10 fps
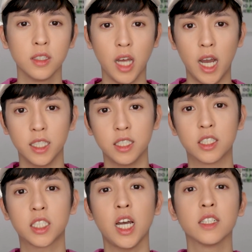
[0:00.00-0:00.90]
那以
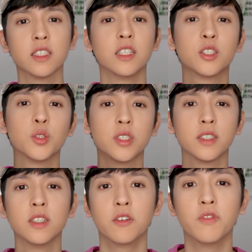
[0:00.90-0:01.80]
上呢就是
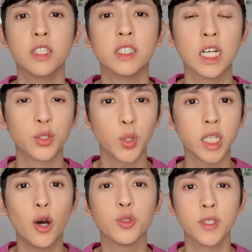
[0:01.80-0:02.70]
这次的分享，希
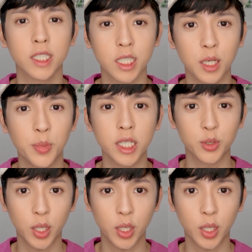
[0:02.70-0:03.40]
望大家会喜欢这支影片。